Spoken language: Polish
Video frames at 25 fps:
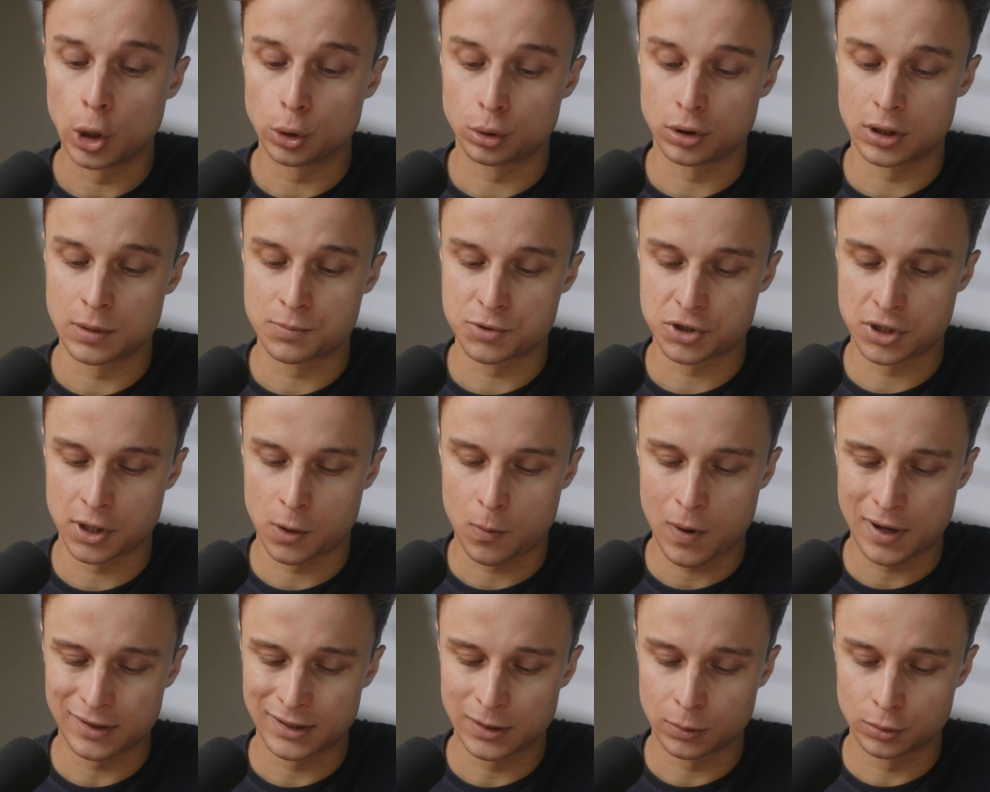który
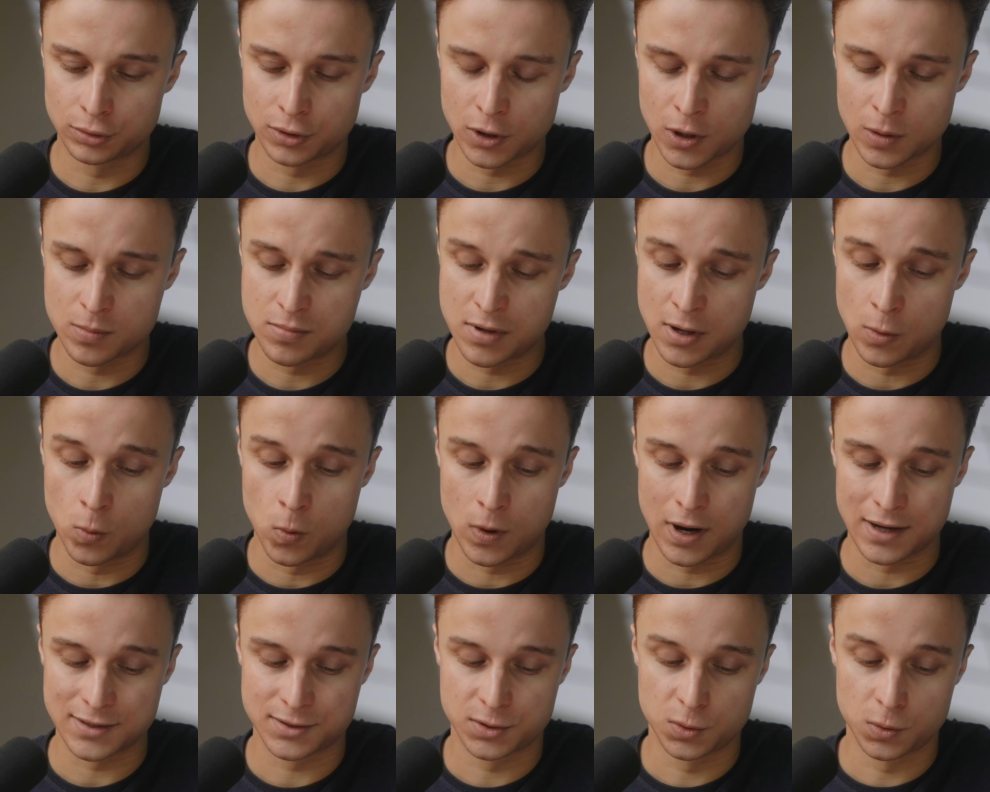przekładał Tobie,
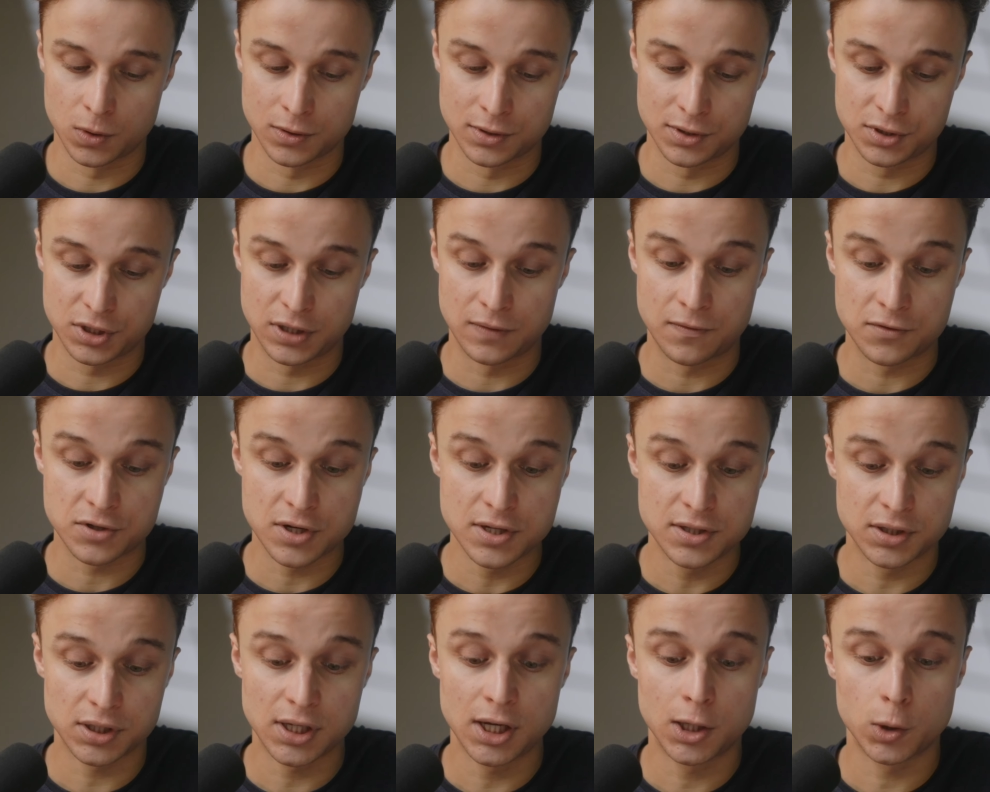ukazując Ci
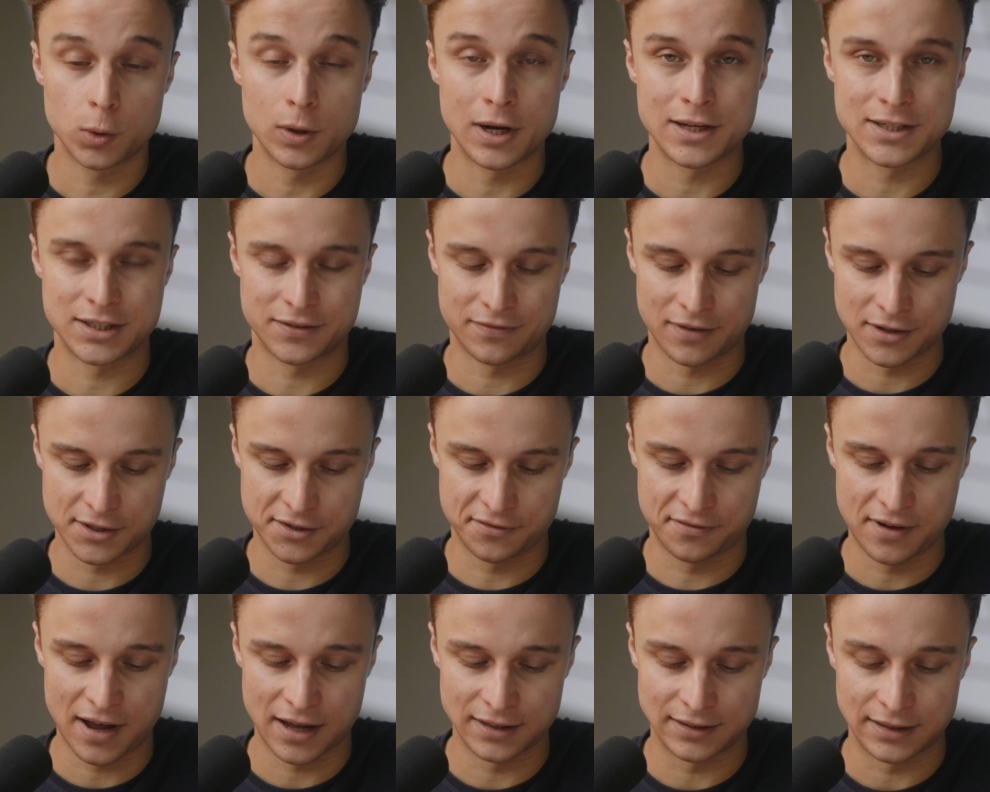wszystkie królestwa
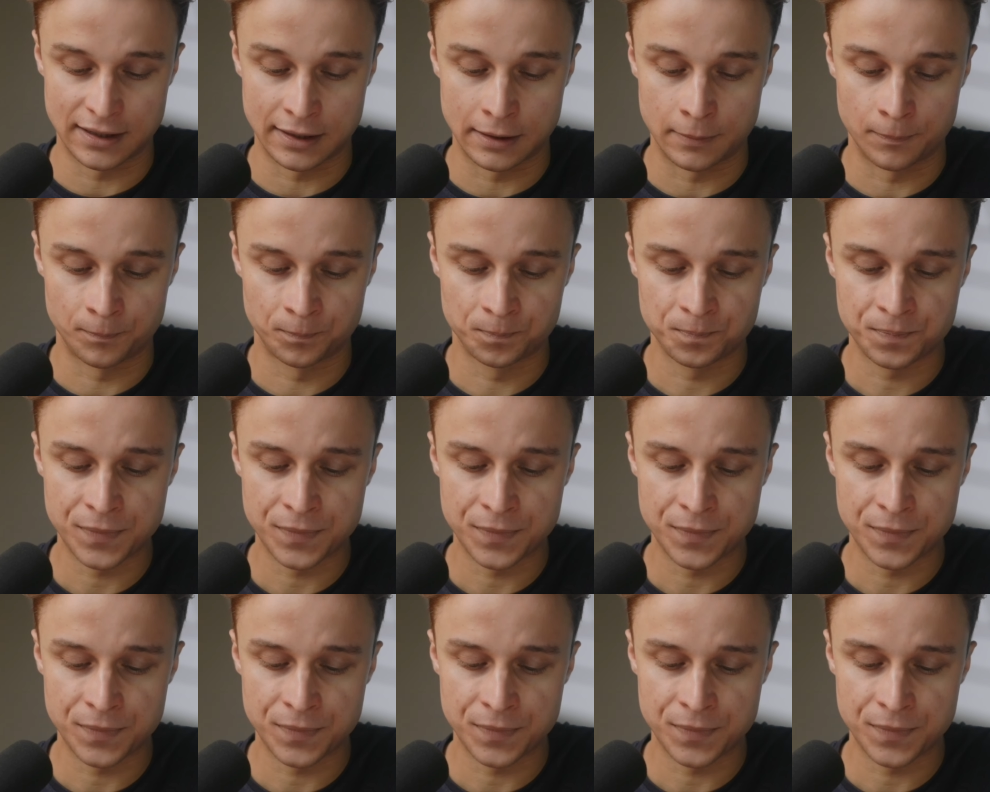świata.